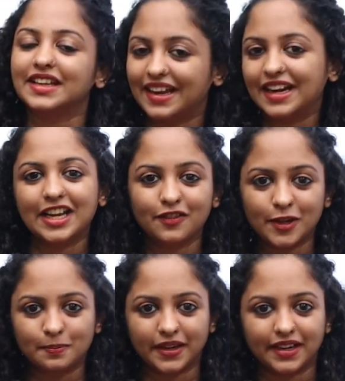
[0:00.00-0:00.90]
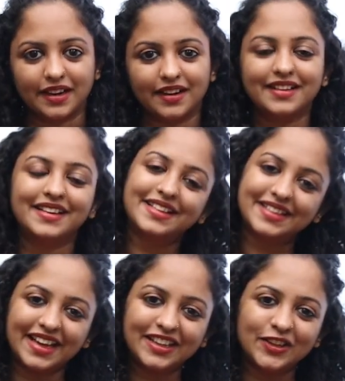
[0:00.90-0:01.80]
நல்லா டெவலப் பண்ணலாம்
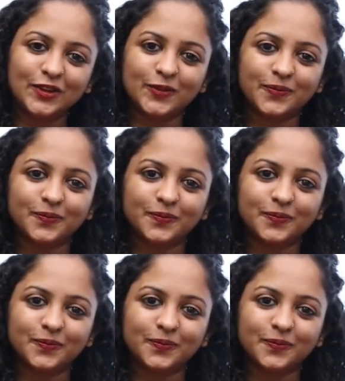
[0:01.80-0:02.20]
தேங்க்யூ